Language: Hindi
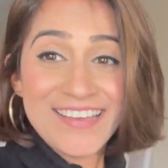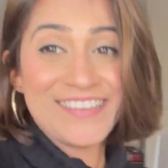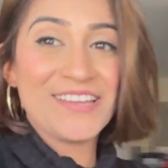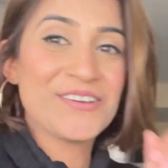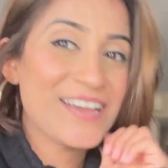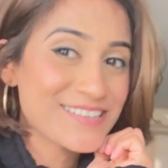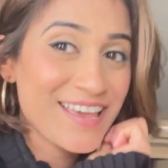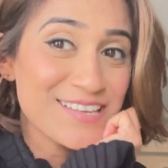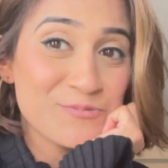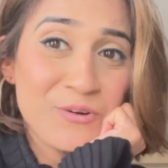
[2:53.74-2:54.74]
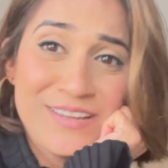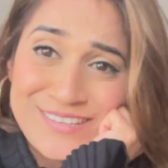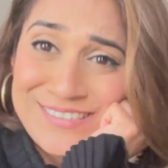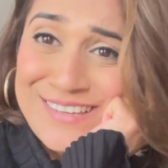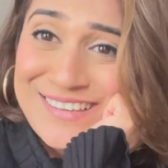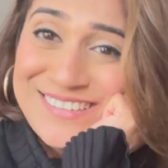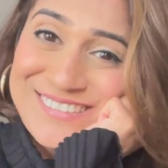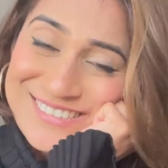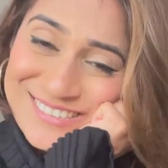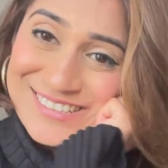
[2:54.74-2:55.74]
Can you guys guess what is
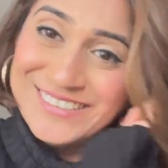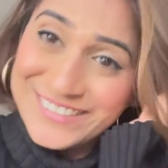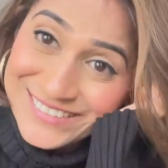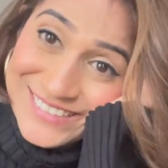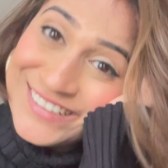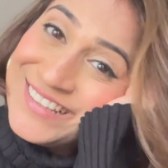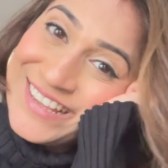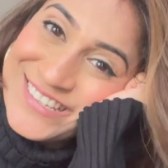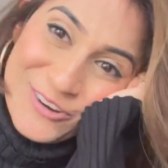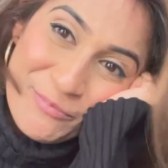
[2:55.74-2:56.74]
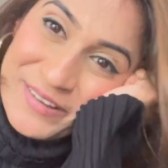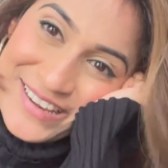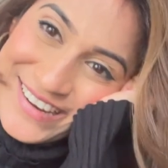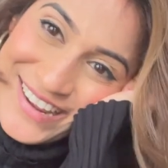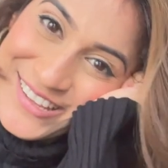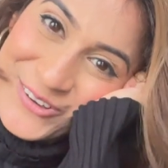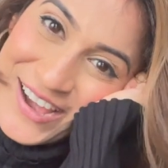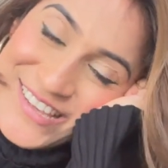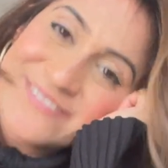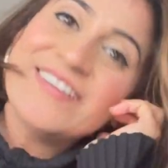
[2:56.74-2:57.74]
this? Let's open it and you
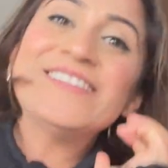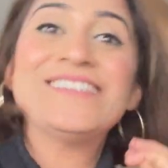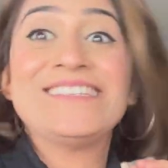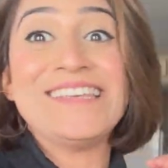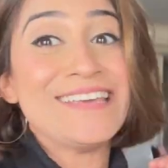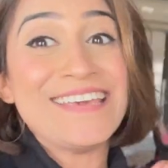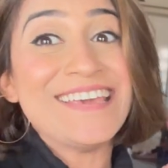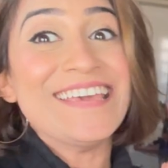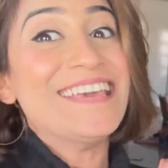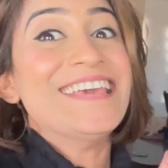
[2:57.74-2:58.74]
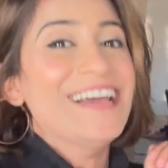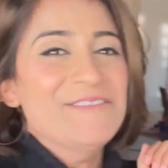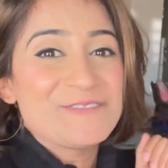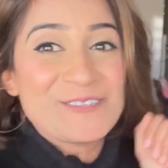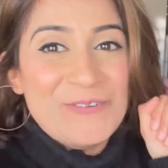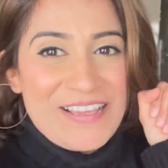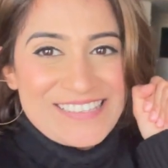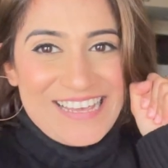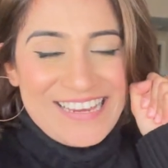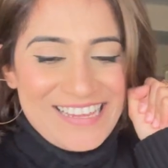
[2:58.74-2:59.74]
guys will see. I'm so
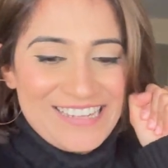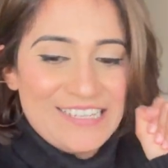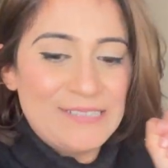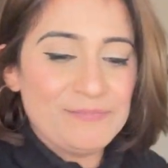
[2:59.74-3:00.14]
excited.